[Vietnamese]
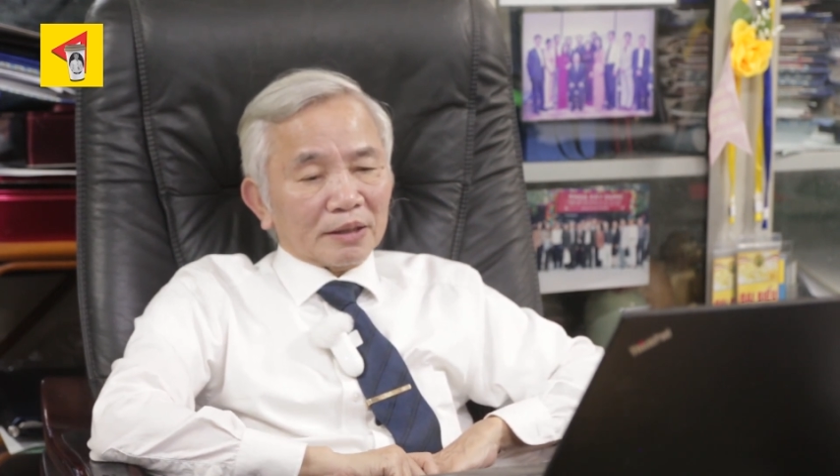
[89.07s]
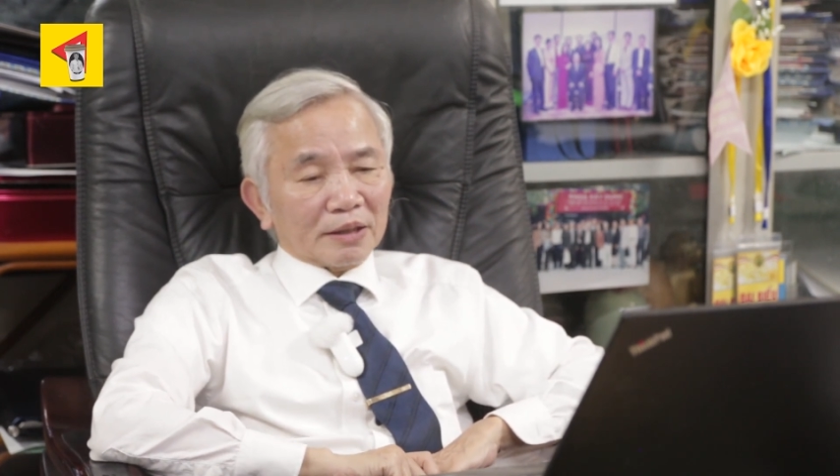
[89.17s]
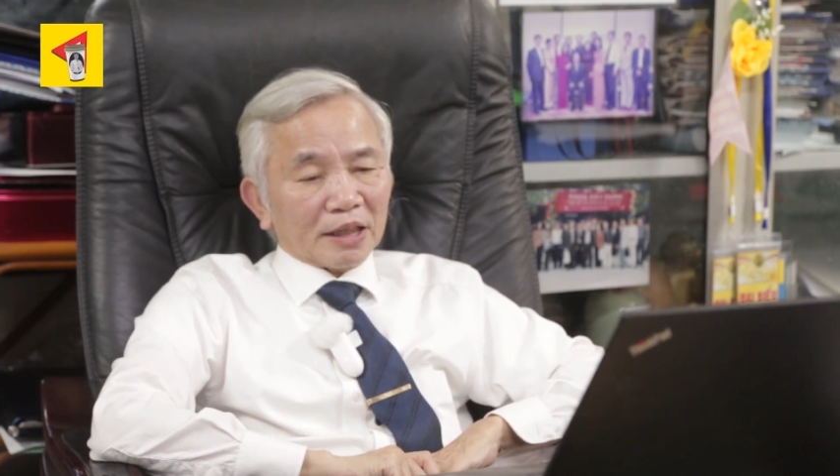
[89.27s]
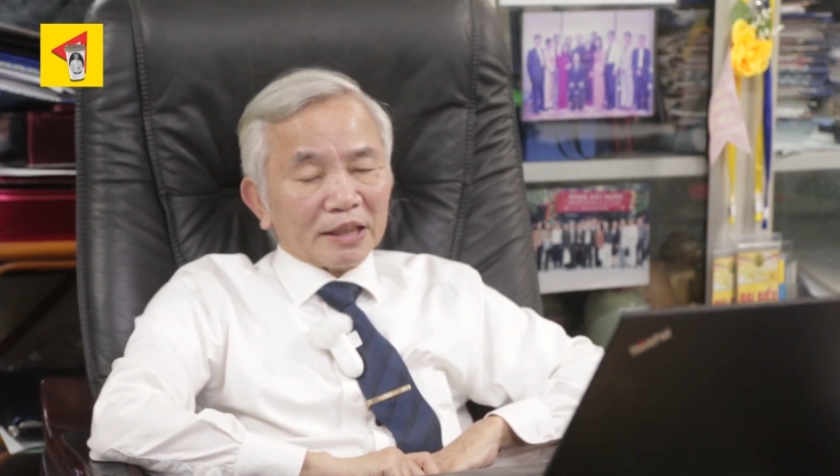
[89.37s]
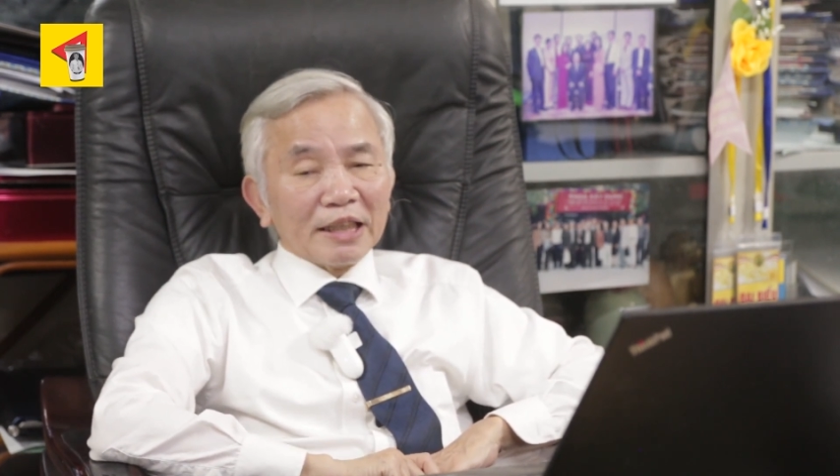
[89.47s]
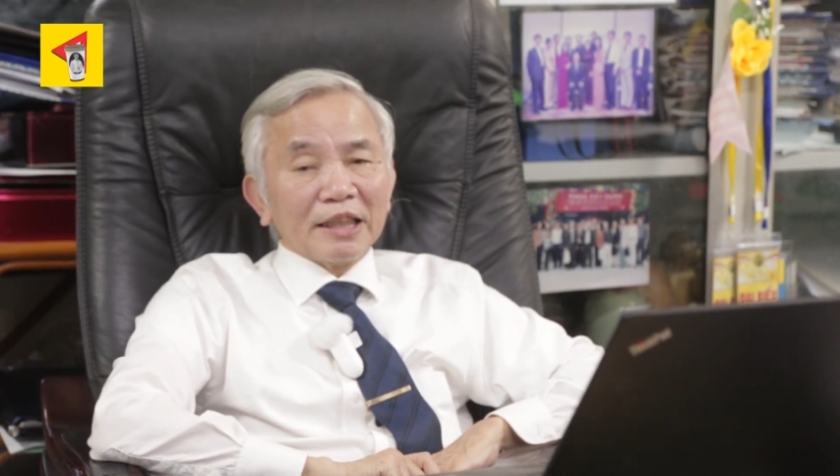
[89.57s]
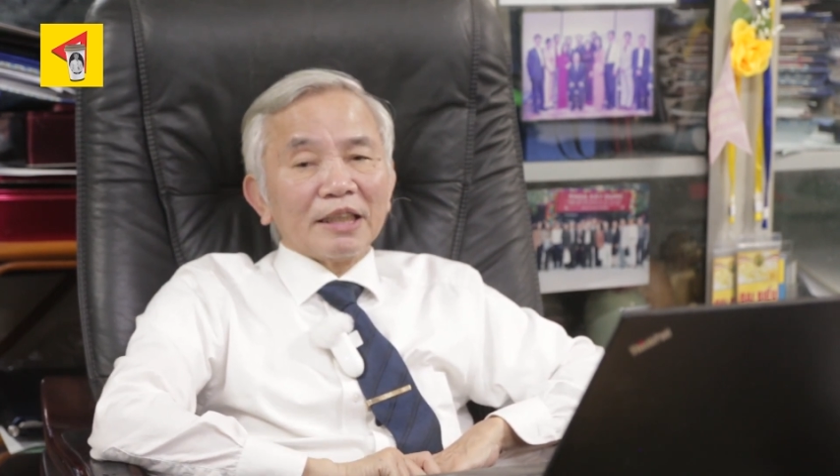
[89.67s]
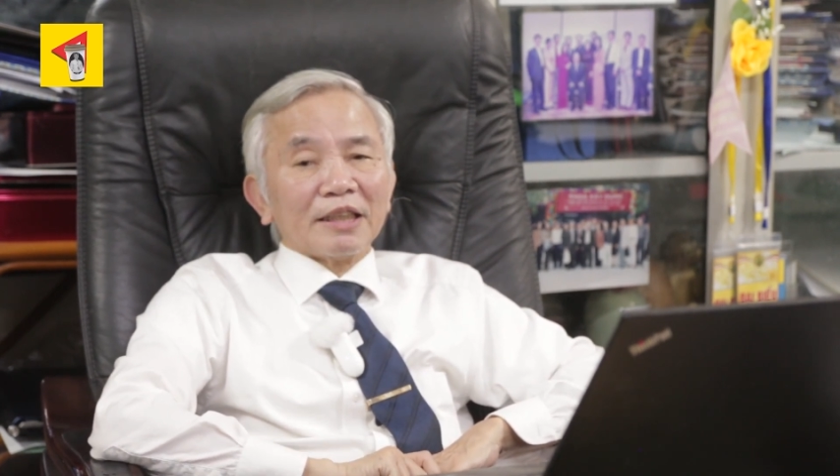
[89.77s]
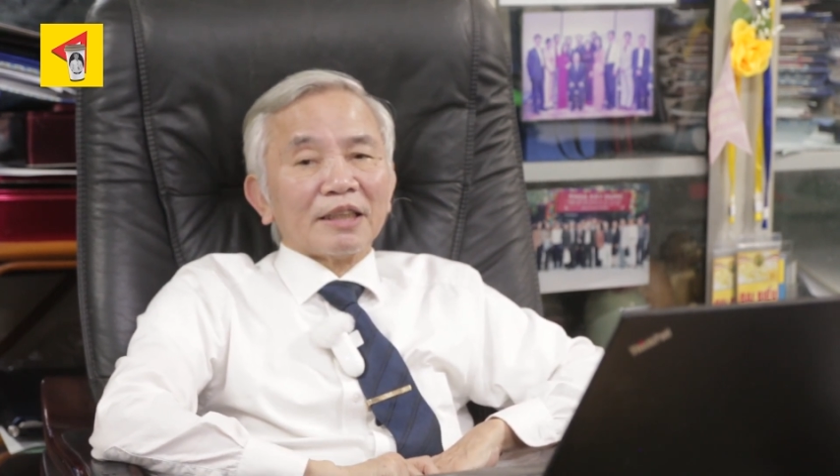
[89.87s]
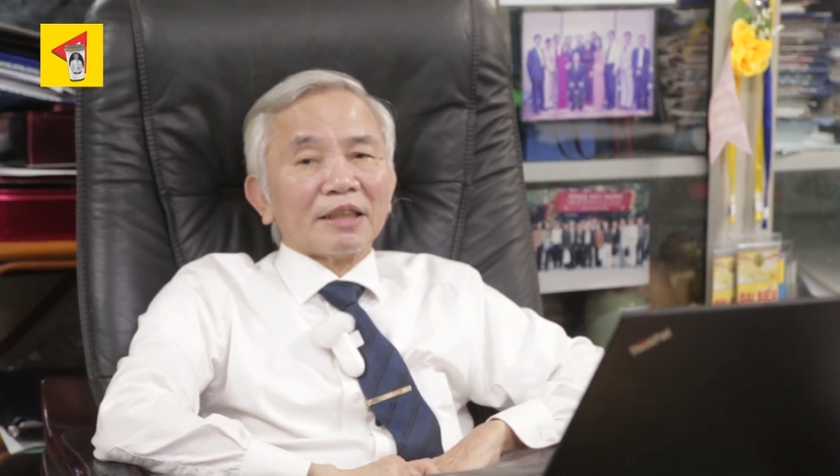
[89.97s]
rời đi
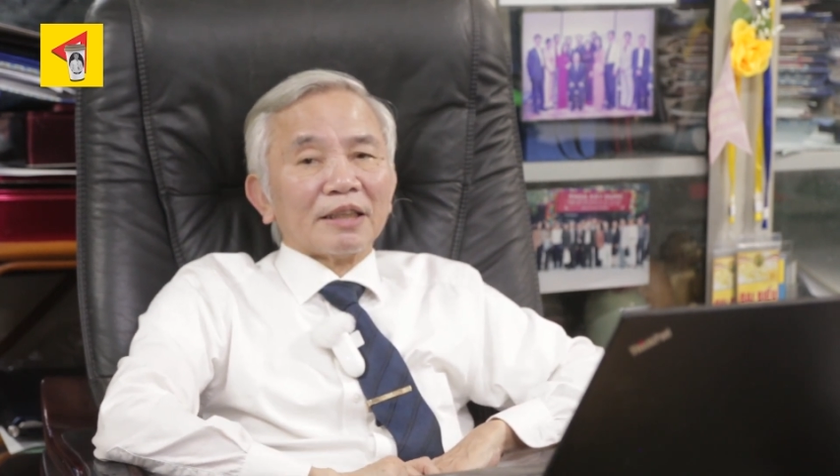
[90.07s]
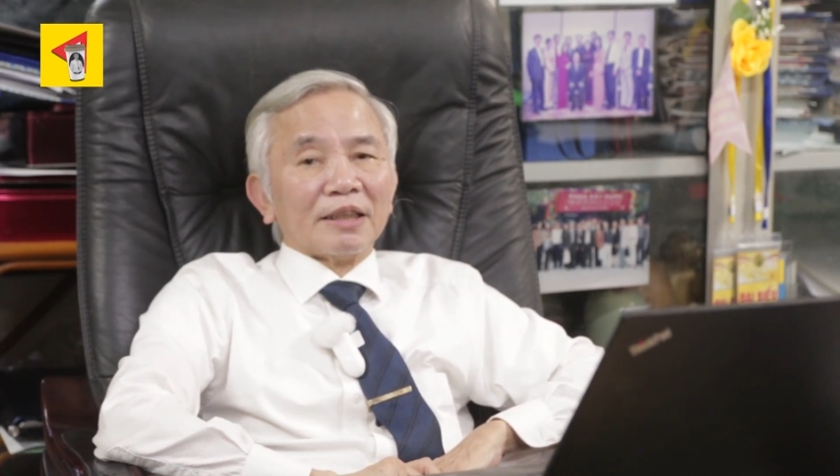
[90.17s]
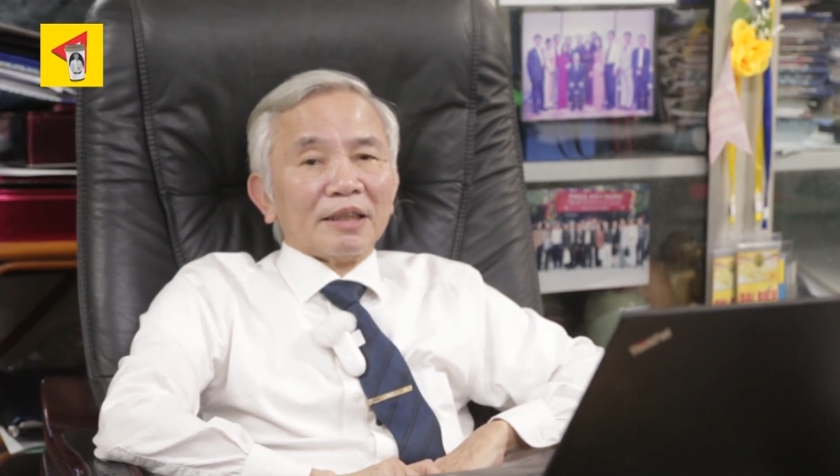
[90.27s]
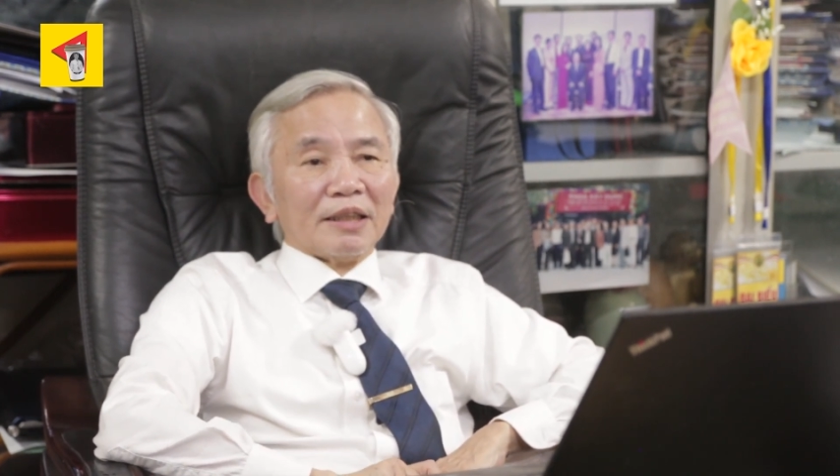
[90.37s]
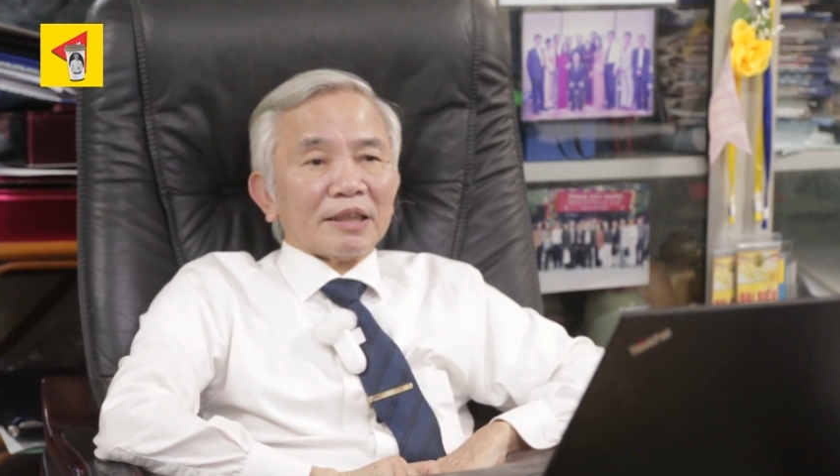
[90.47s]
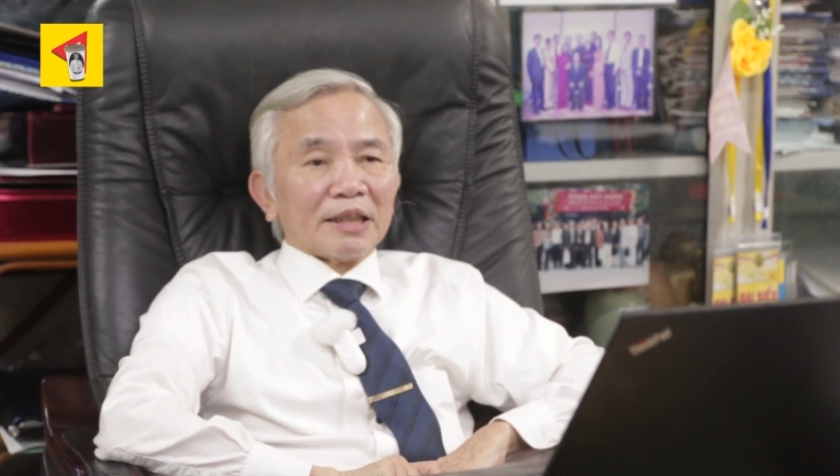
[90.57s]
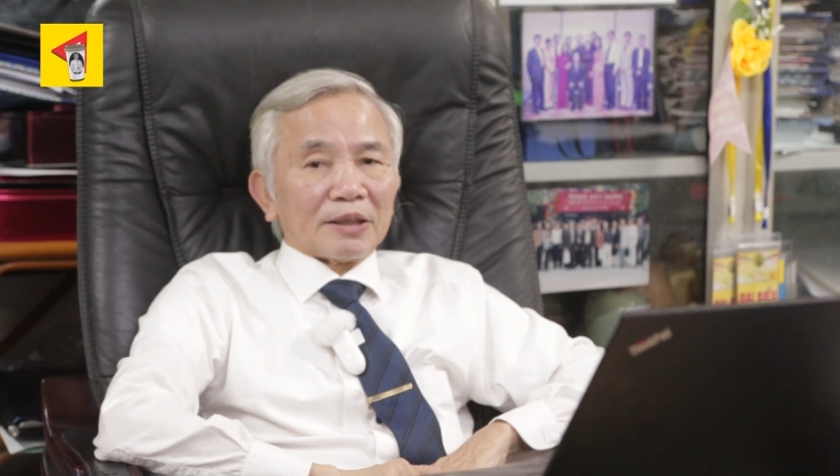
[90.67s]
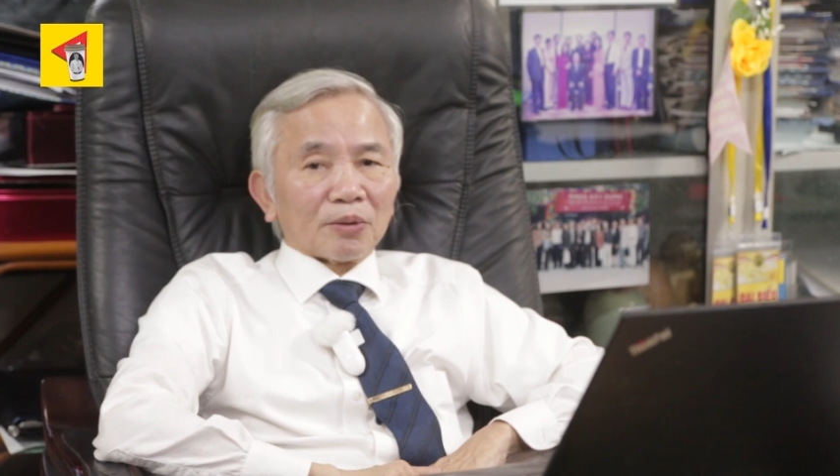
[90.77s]
thì